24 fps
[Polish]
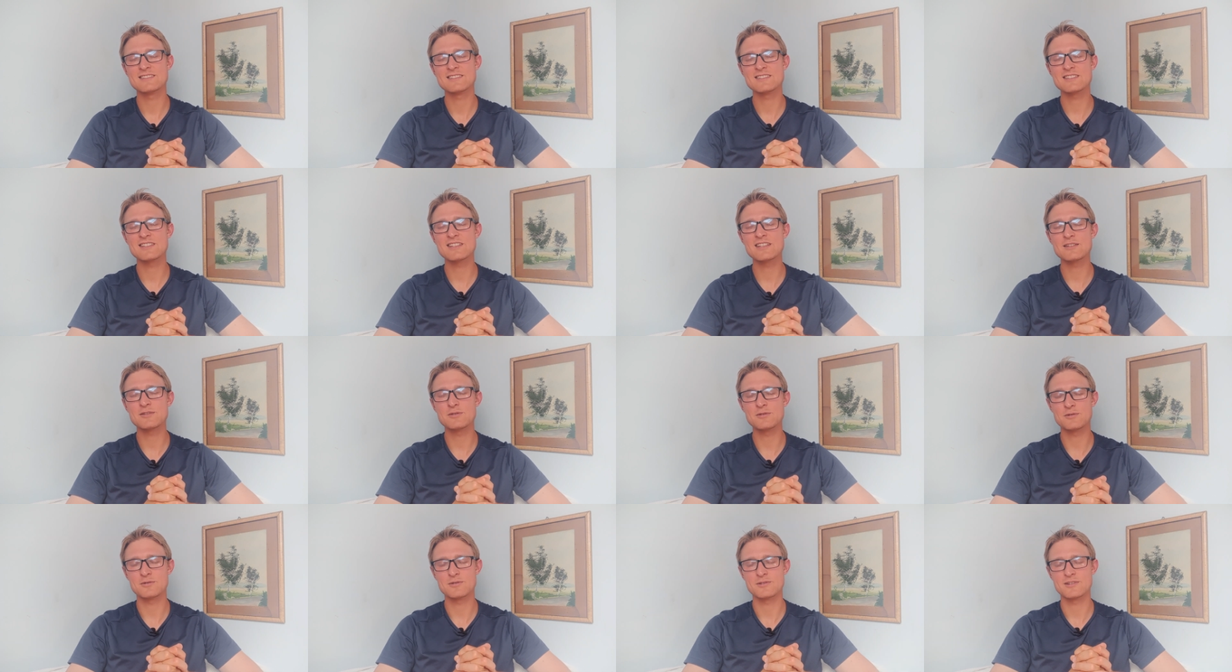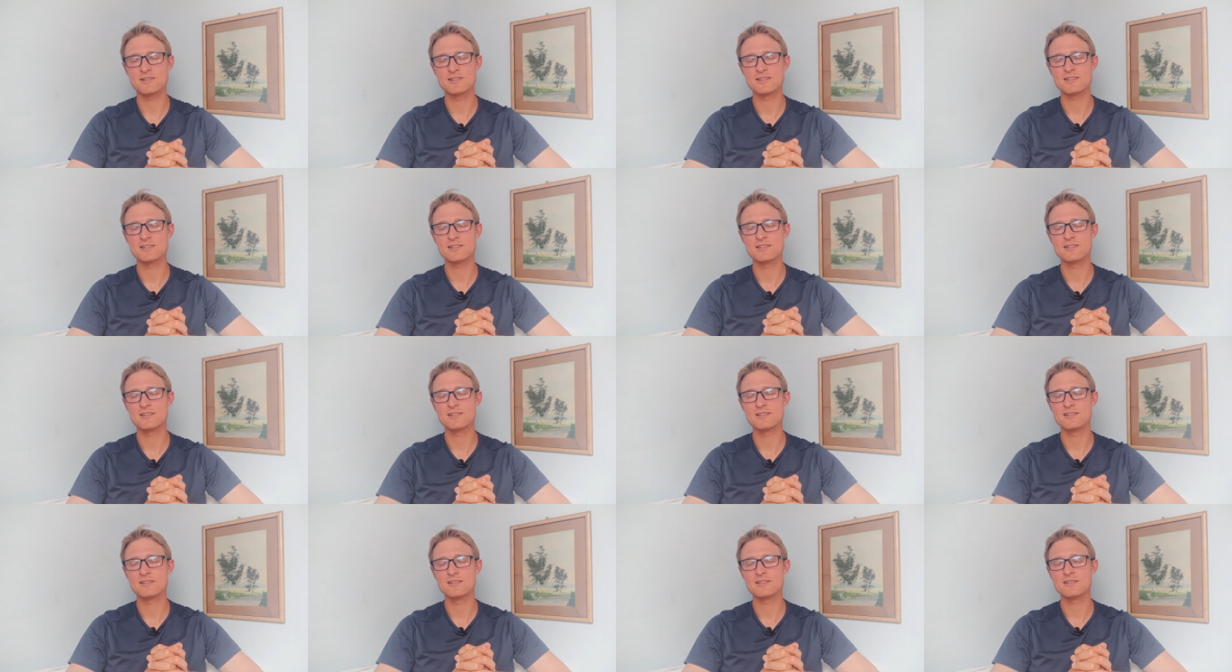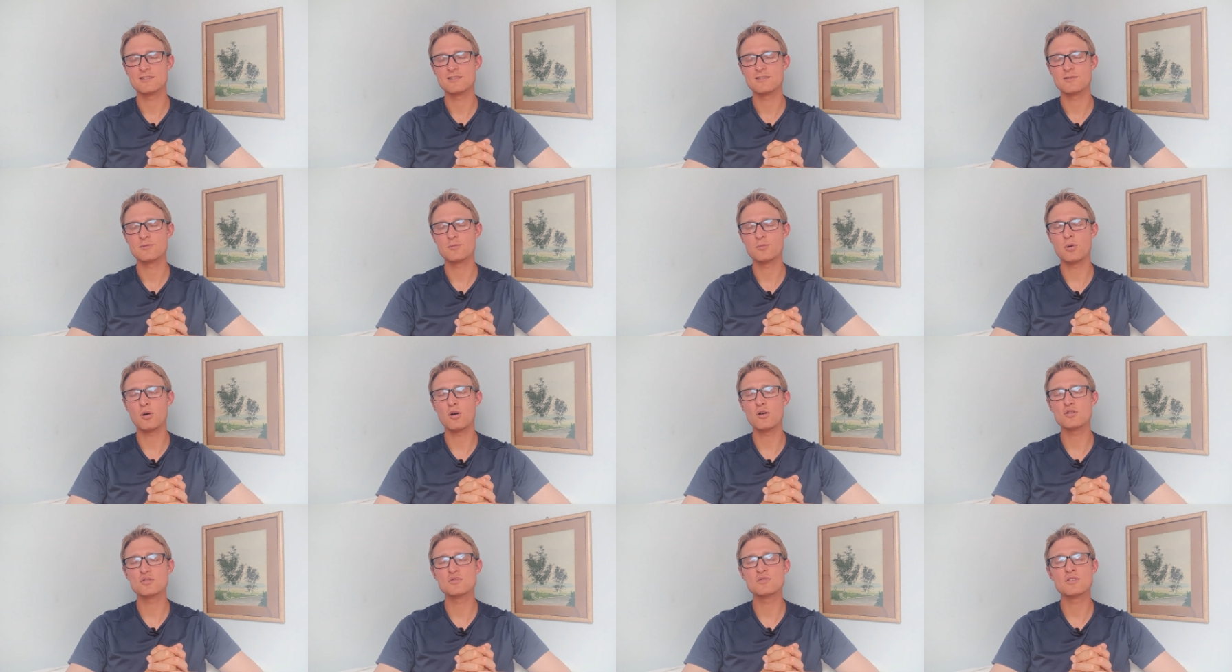synu,
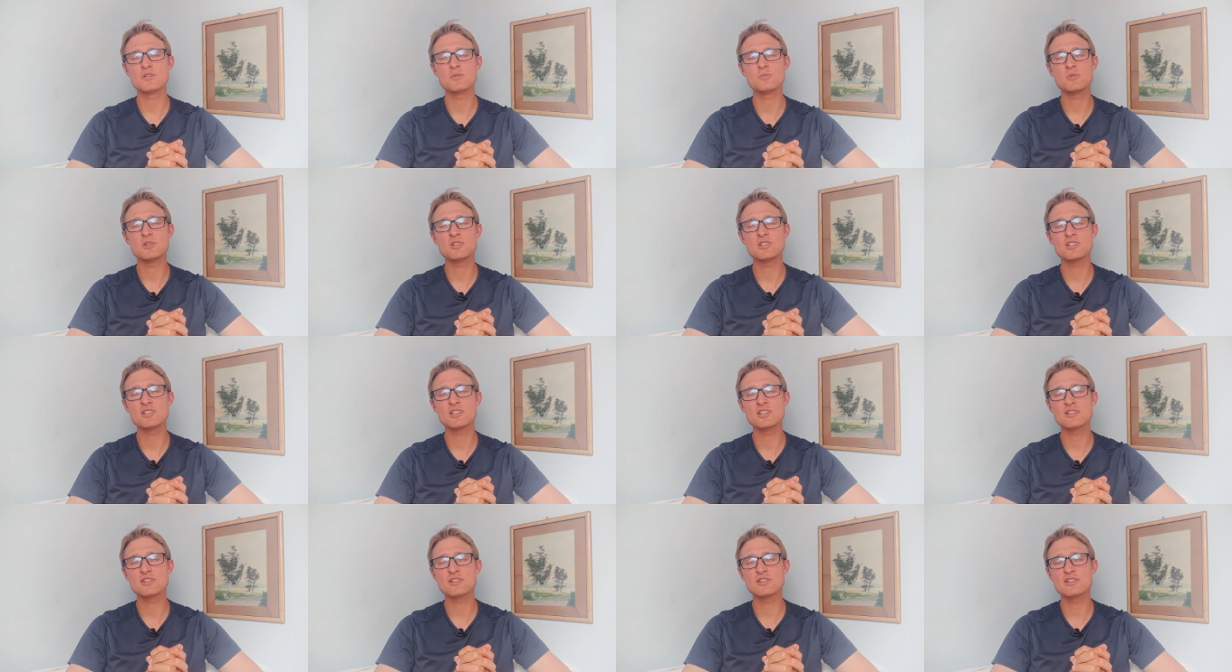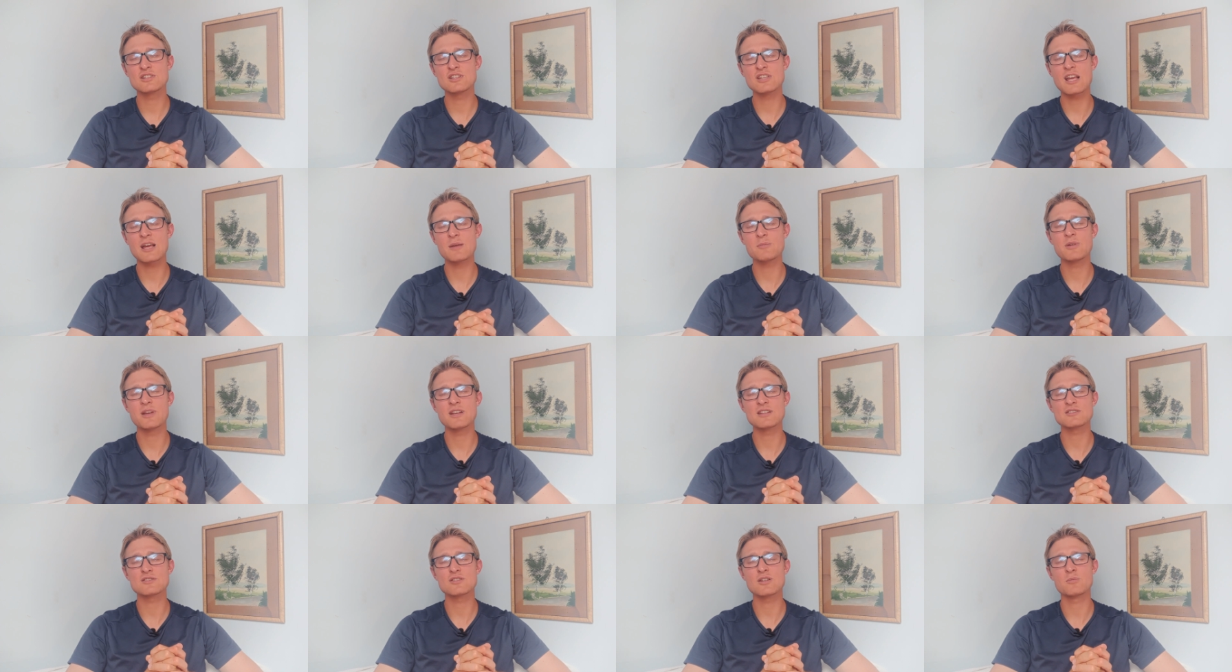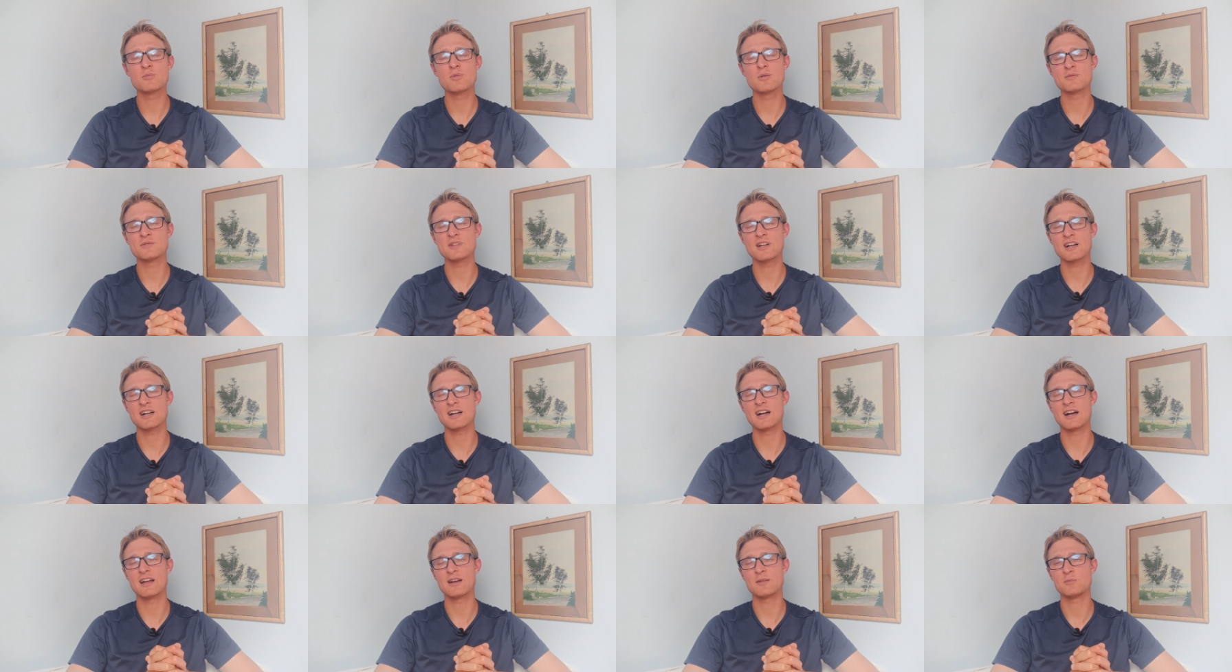pozwól mi siebie sobą
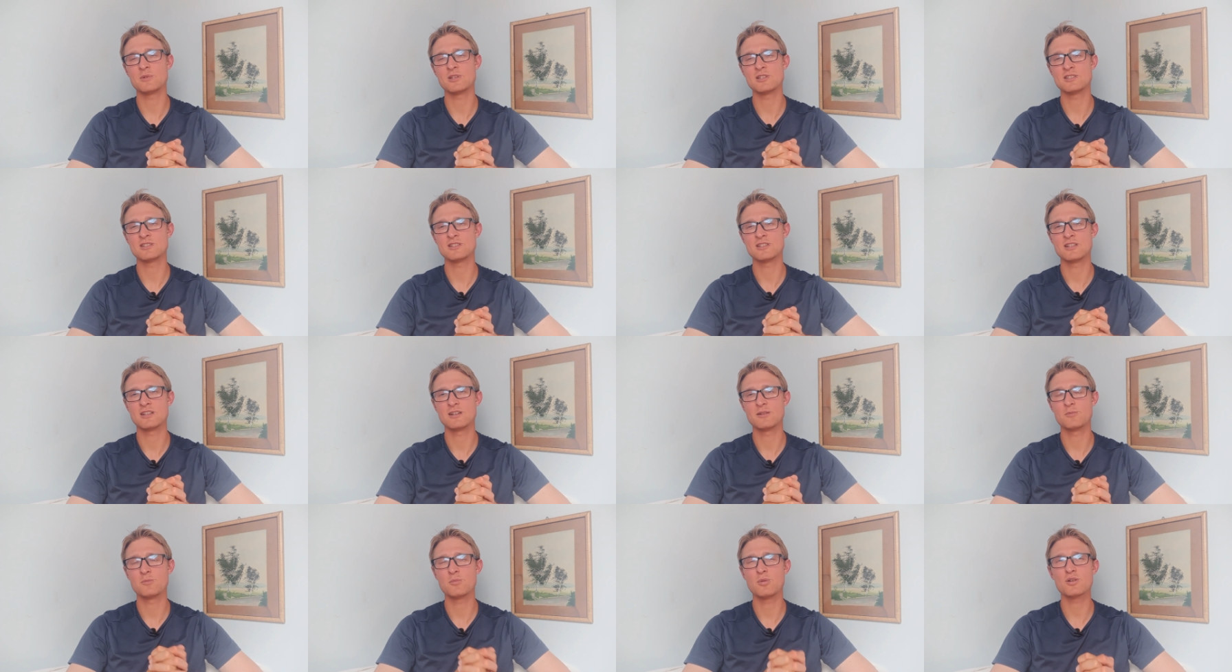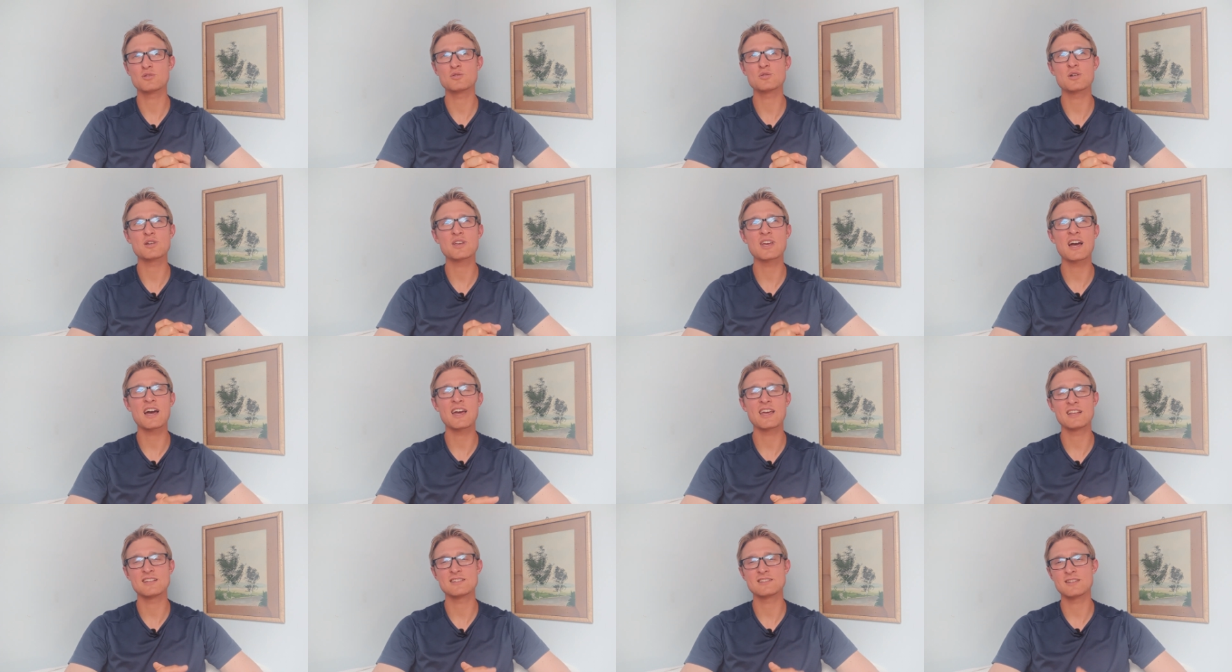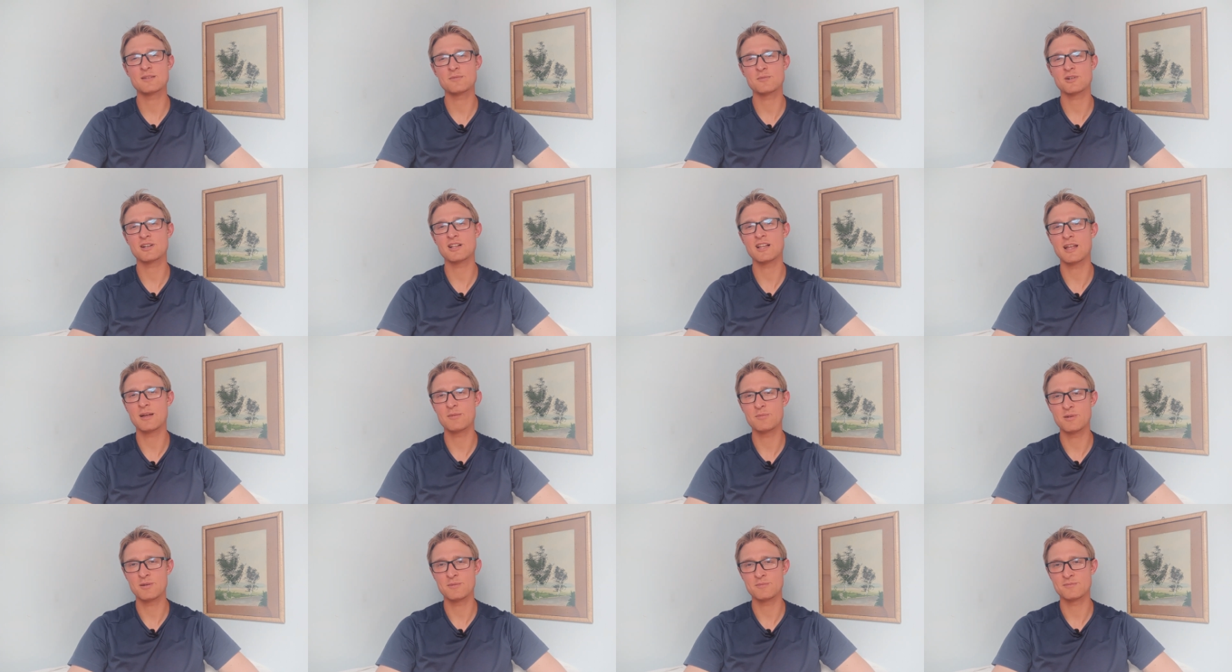nakarmić, bo to ja jestem
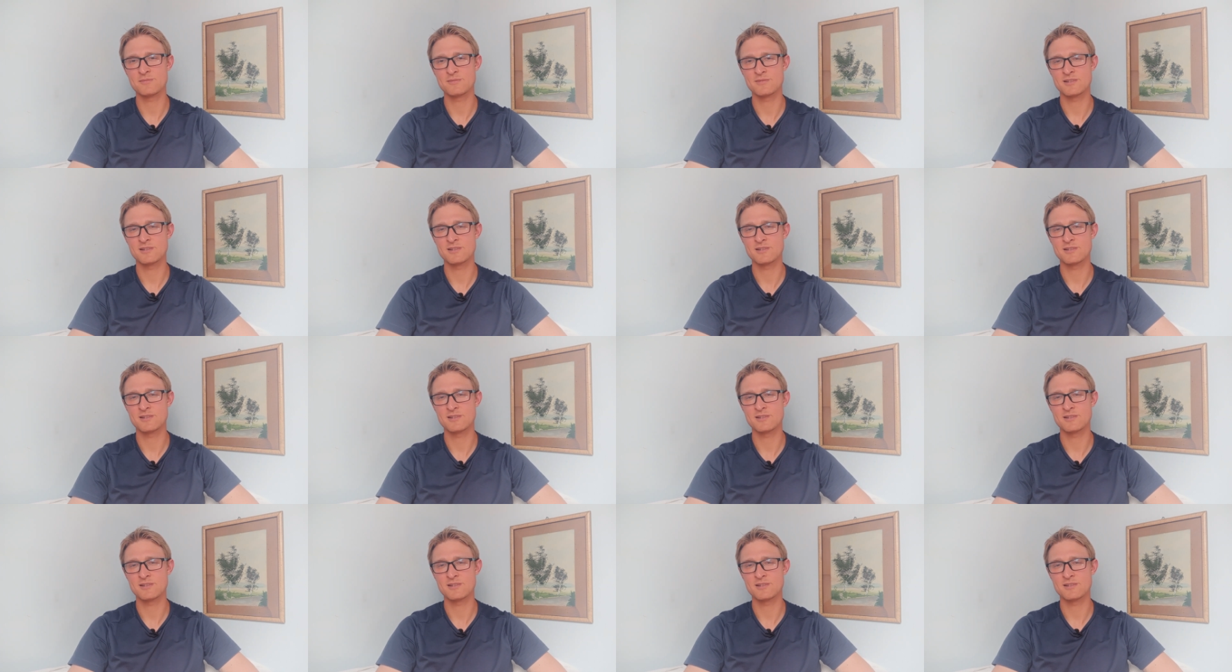chlebem.